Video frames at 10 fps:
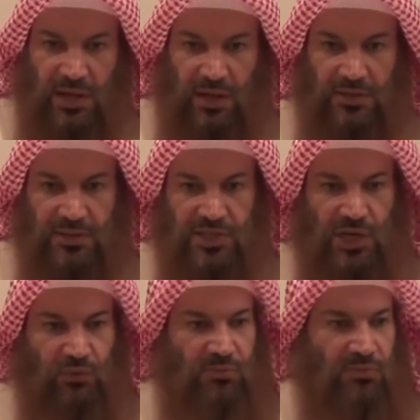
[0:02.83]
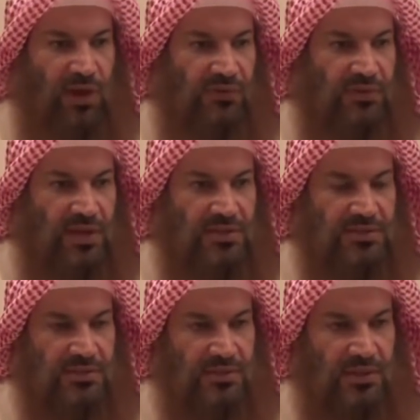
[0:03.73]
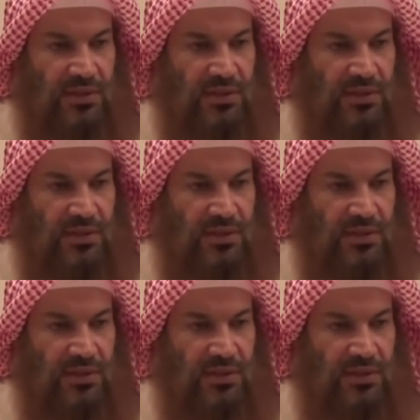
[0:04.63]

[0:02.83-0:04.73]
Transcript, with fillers: بلغني شكوى من بعض الناس